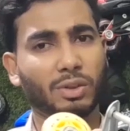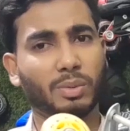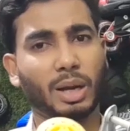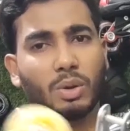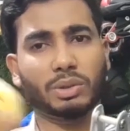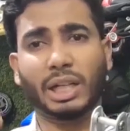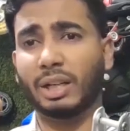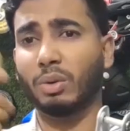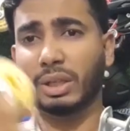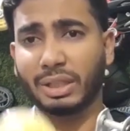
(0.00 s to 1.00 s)
কিন্তু ভালো
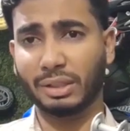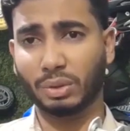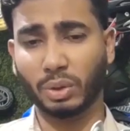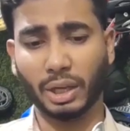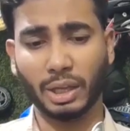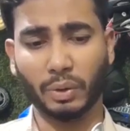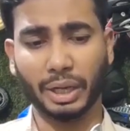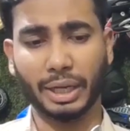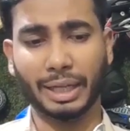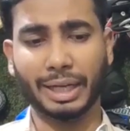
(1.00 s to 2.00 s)
চাকাগুলো চেঞ্জ করে দেয়
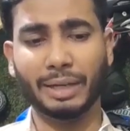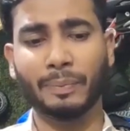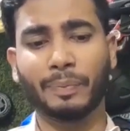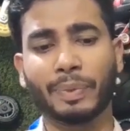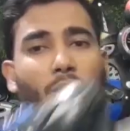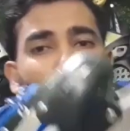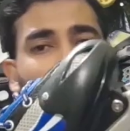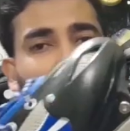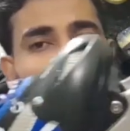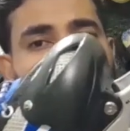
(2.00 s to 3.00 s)
অনেকে দেখেন দুই
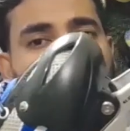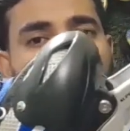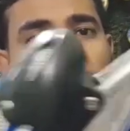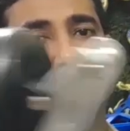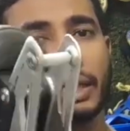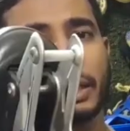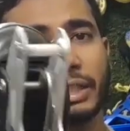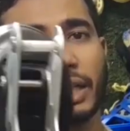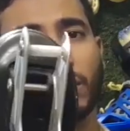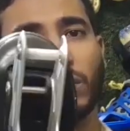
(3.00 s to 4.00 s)
নম্বর স্কেটিংটা দিয়ে দিয়েছে
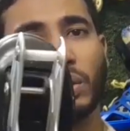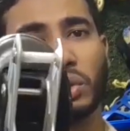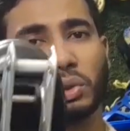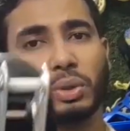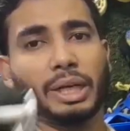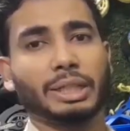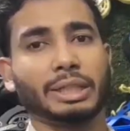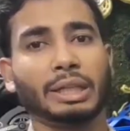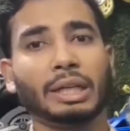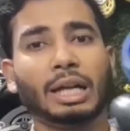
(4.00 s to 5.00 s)
চাকাগুলো নষ্ট হয়ে
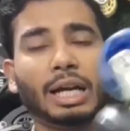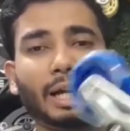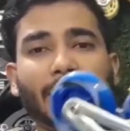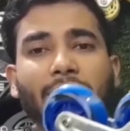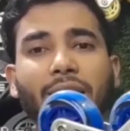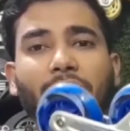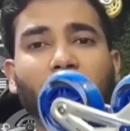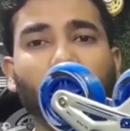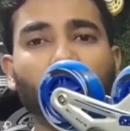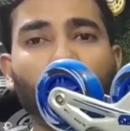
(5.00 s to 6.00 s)
গেছে আর এই
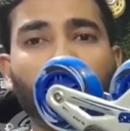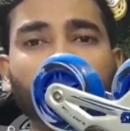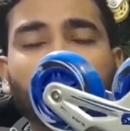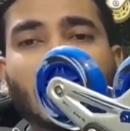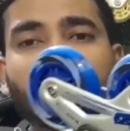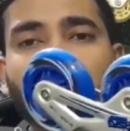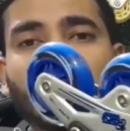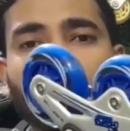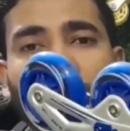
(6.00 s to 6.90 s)
স্কেটিংটা কিন্তু অরিজিনাল স্কেটিং